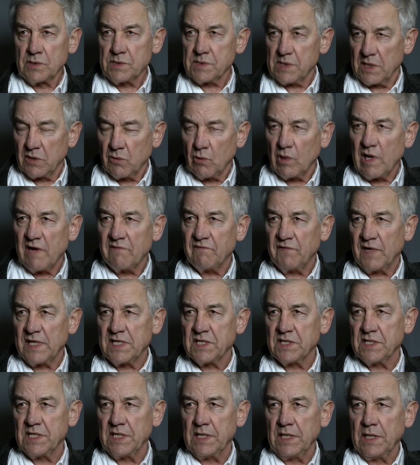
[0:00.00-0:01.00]
c'est de la
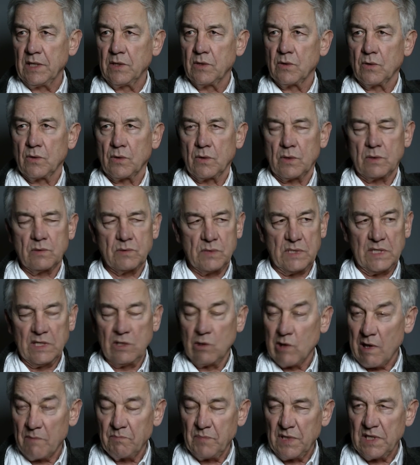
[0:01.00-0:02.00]
fatigue, euh, c'est
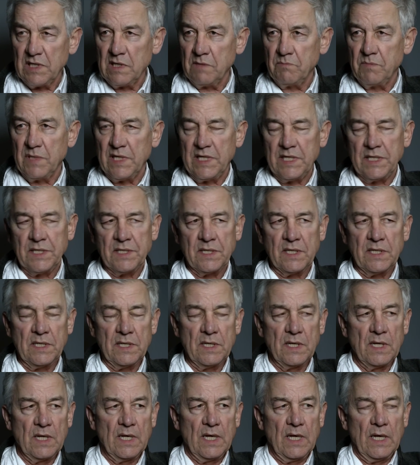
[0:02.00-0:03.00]
de la pénibilité